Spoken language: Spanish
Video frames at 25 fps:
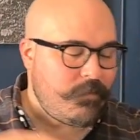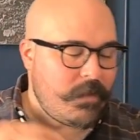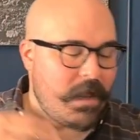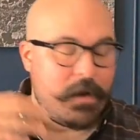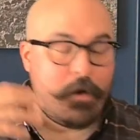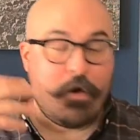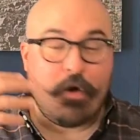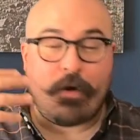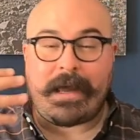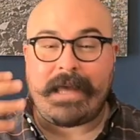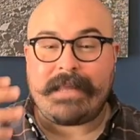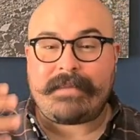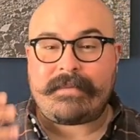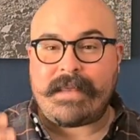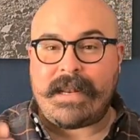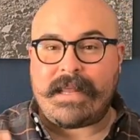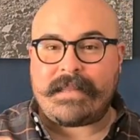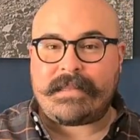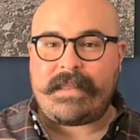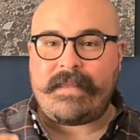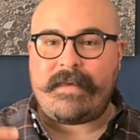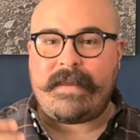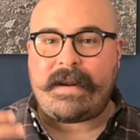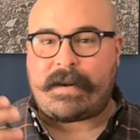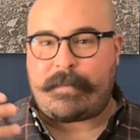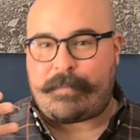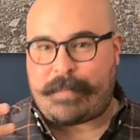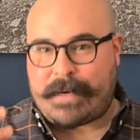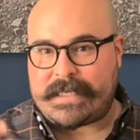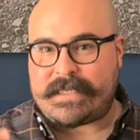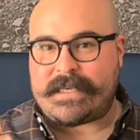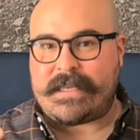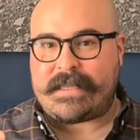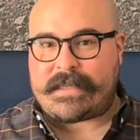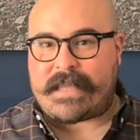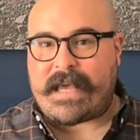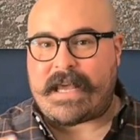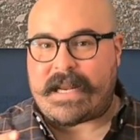lo que trata de
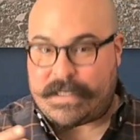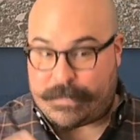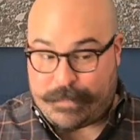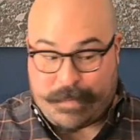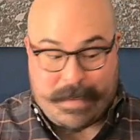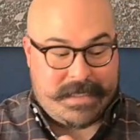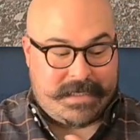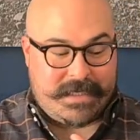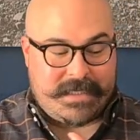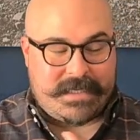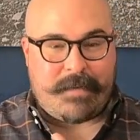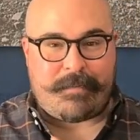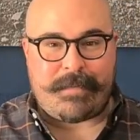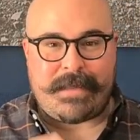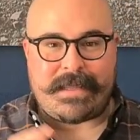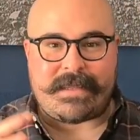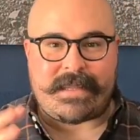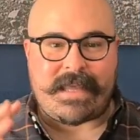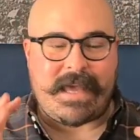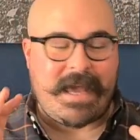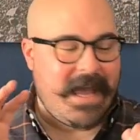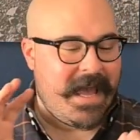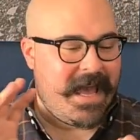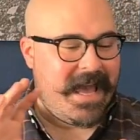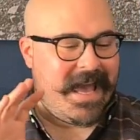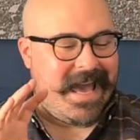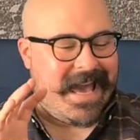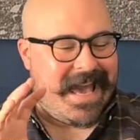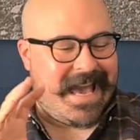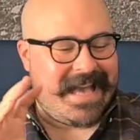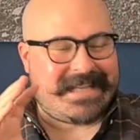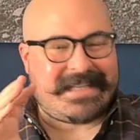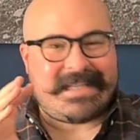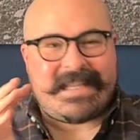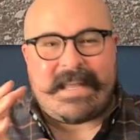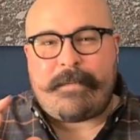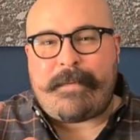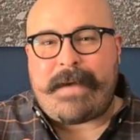representar es precisamente
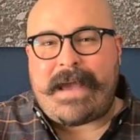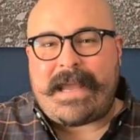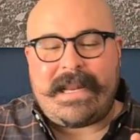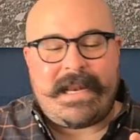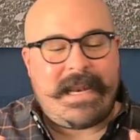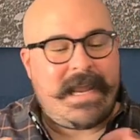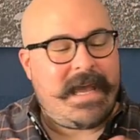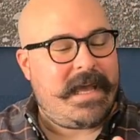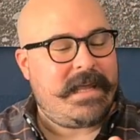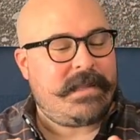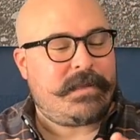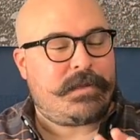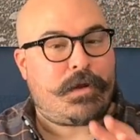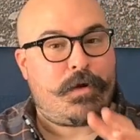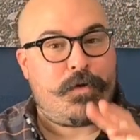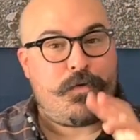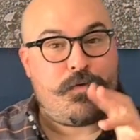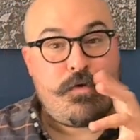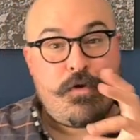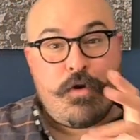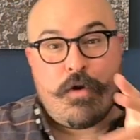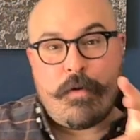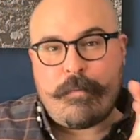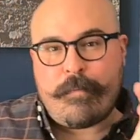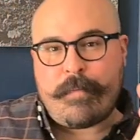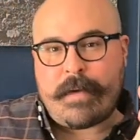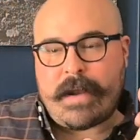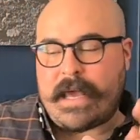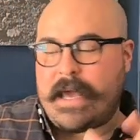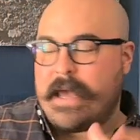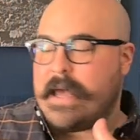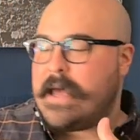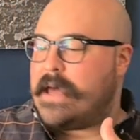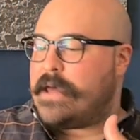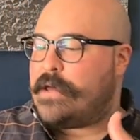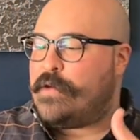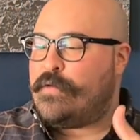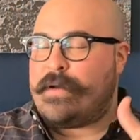este baile entre un hombre
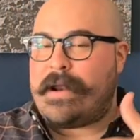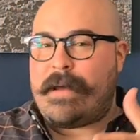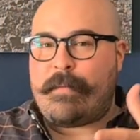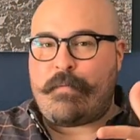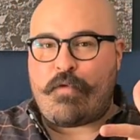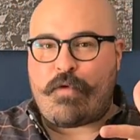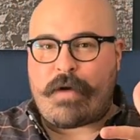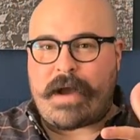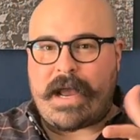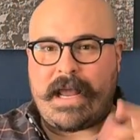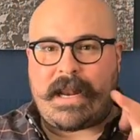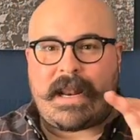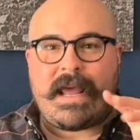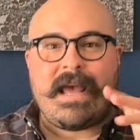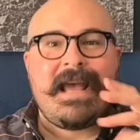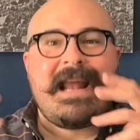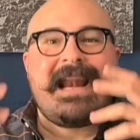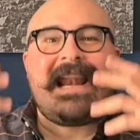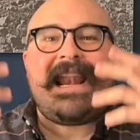y una mujer.